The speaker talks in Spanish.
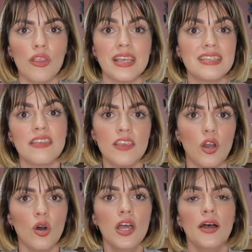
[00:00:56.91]
o
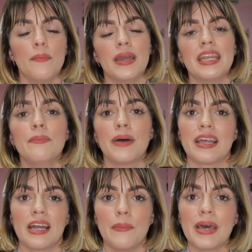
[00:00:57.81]
decidió venir
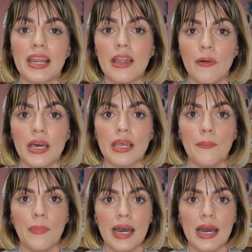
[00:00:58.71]
para acá, para La Habana,